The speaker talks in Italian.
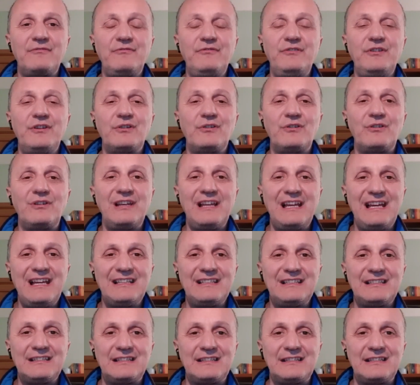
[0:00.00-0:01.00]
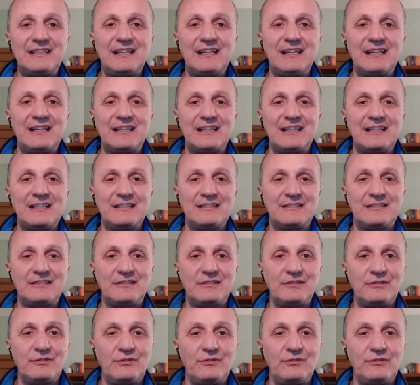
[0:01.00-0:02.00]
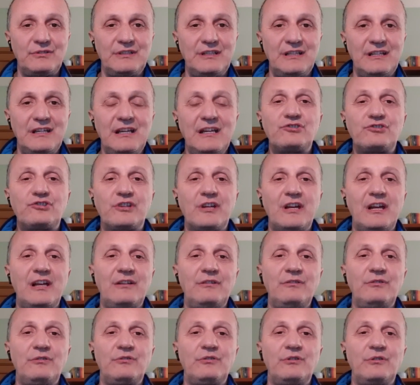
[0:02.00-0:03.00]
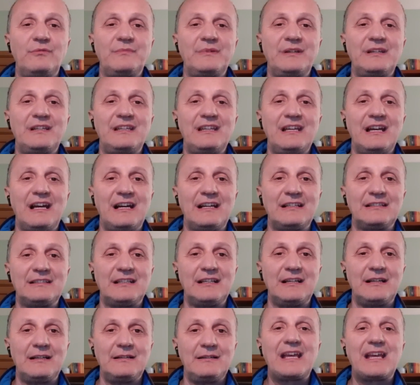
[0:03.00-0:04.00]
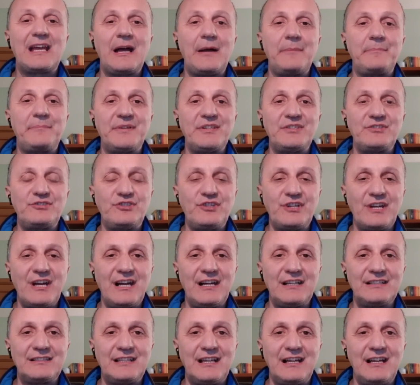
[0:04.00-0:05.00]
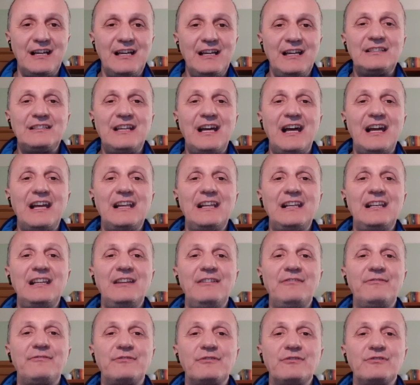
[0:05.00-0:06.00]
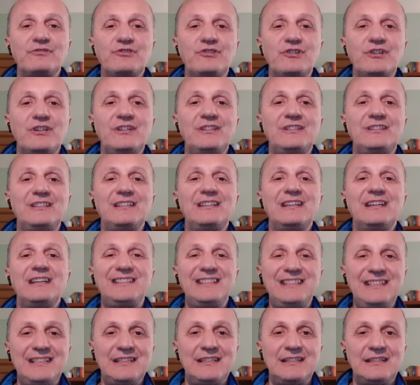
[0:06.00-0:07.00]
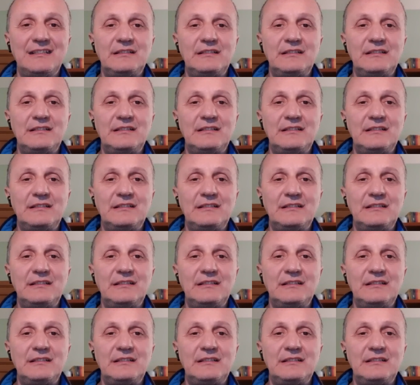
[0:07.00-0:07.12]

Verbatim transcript: violenta reazione cellulomediata capeggiata dai linfociti T,